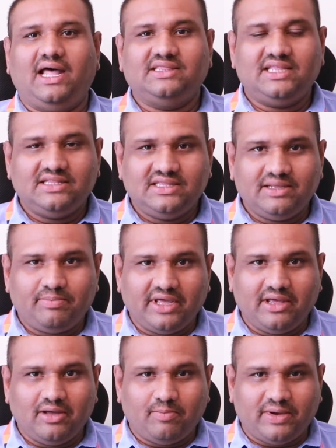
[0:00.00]
அந்தந்த
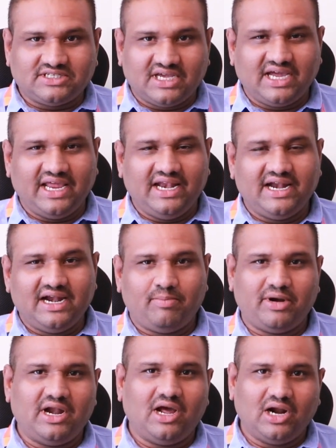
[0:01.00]
பே பசங்க
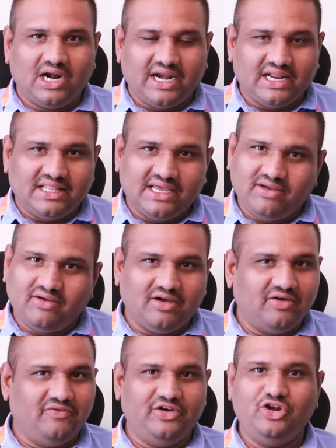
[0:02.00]
என்னென்ன பண்ணாங்கன்றத
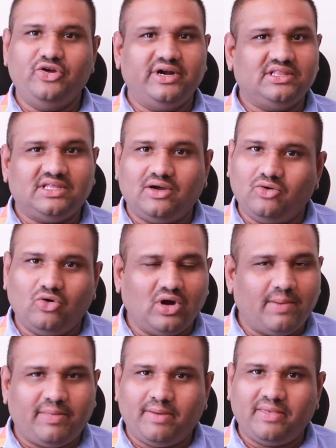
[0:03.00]
வீடியோ எடுத்து
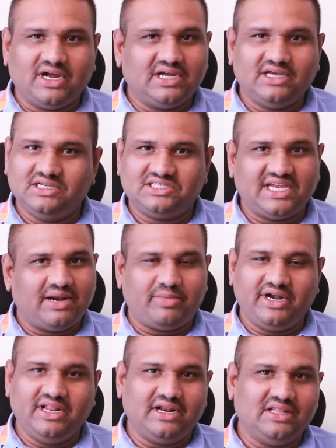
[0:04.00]
அவங்கவுங்க அப்பா அம்மாவுக்கு
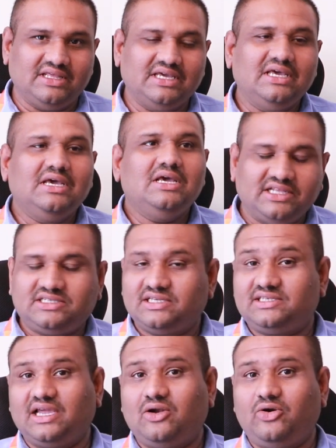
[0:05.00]
ஷேர் பண்ணிடுறது
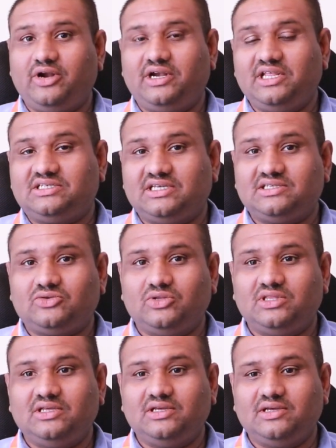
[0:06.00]
டீச்சர்ஸ் எங்களோட டீச்சர்ஸ்
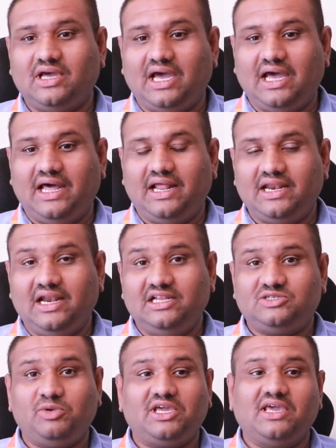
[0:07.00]
வந்து
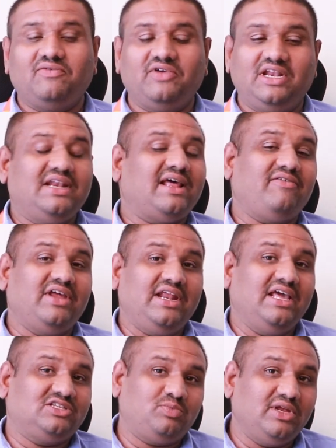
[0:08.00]
ரியலி ஸ்பீக்கிங் வி டென்ட் ஹவ்
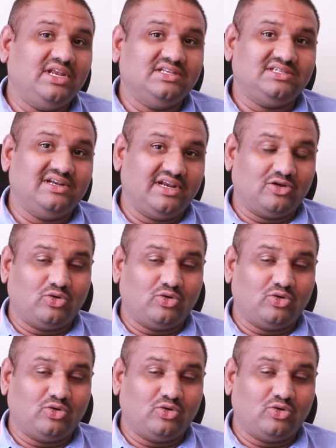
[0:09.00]
எனி எக்ஸ்பீரியன்ஸ் இன்